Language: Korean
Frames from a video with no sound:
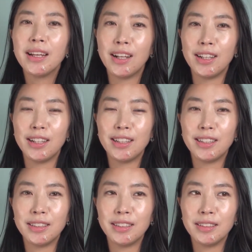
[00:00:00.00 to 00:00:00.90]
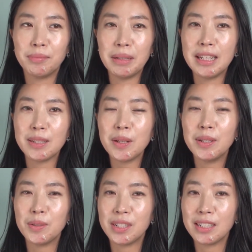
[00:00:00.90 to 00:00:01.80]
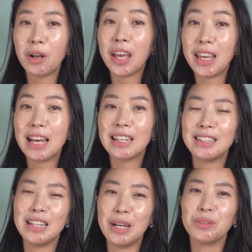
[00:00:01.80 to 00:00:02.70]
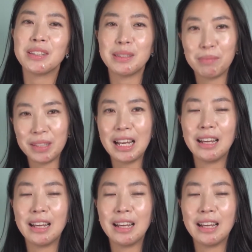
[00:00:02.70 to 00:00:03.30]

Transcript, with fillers: 어, 만나서 아주 즐겁게 이야기를 나누었습니다.